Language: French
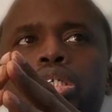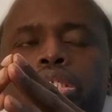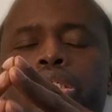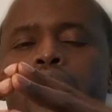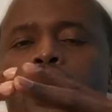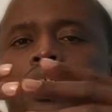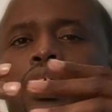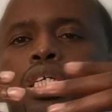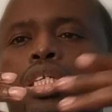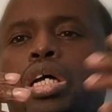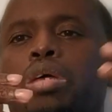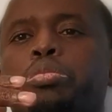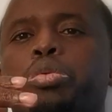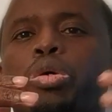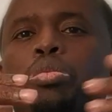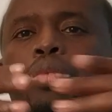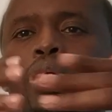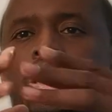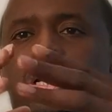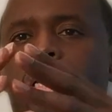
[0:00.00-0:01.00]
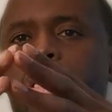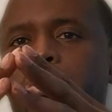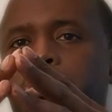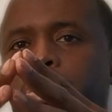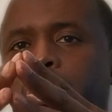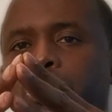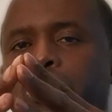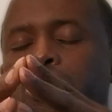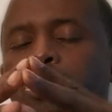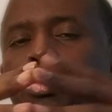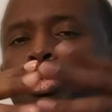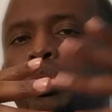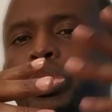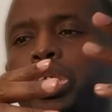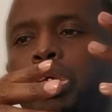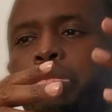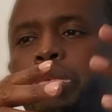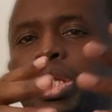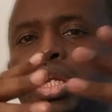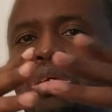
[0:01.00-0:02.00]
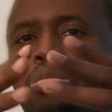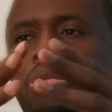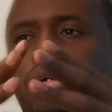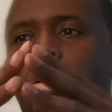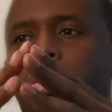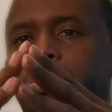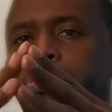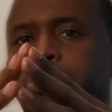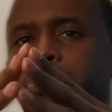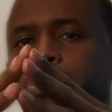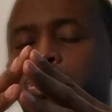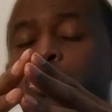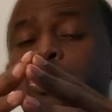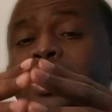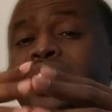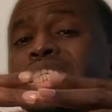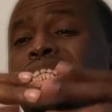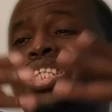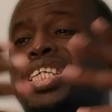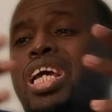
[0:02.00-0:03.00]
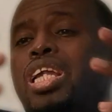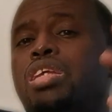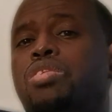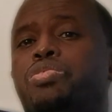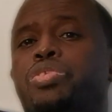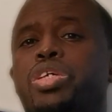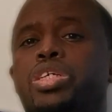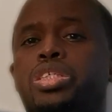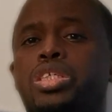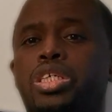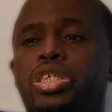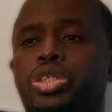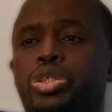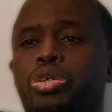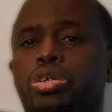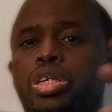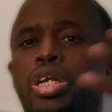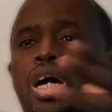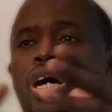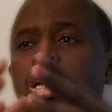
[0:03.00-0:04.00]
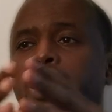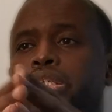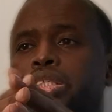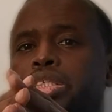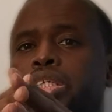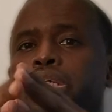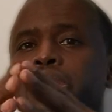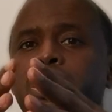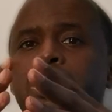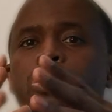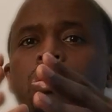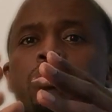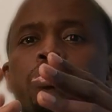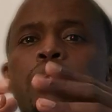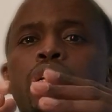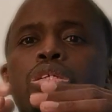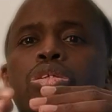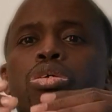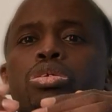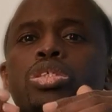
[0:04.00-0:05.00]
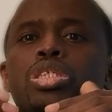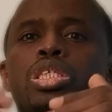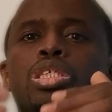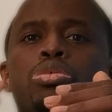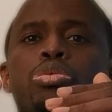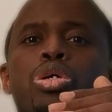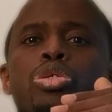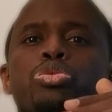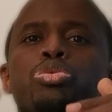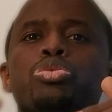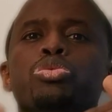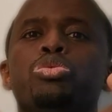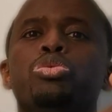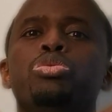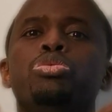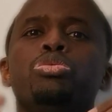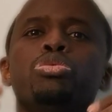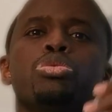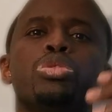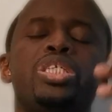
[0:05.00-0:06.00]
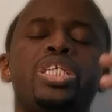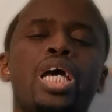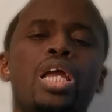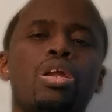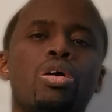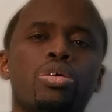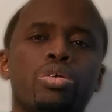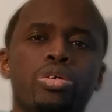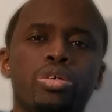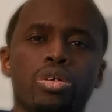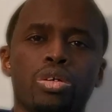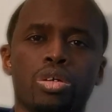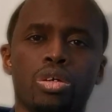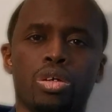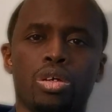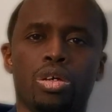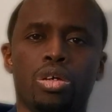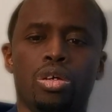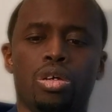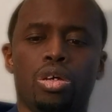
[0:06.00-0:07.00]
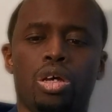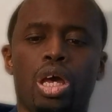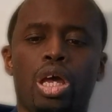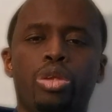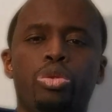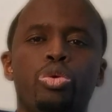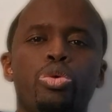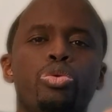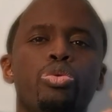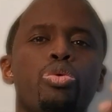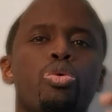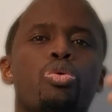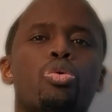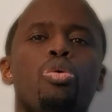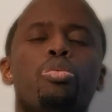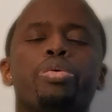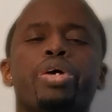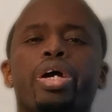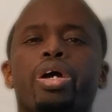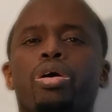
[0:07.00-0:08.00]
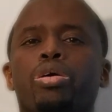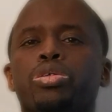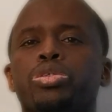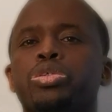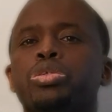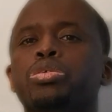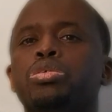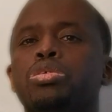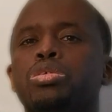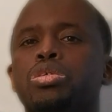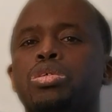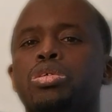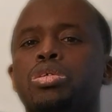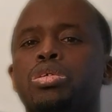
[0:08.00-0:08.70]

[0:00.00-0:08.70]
Ça, c'est un premier élément. Le deuxième élément, donc disqualifier ces gens-là, c'est se mettre en situation de non-dialogue et de non-compréhension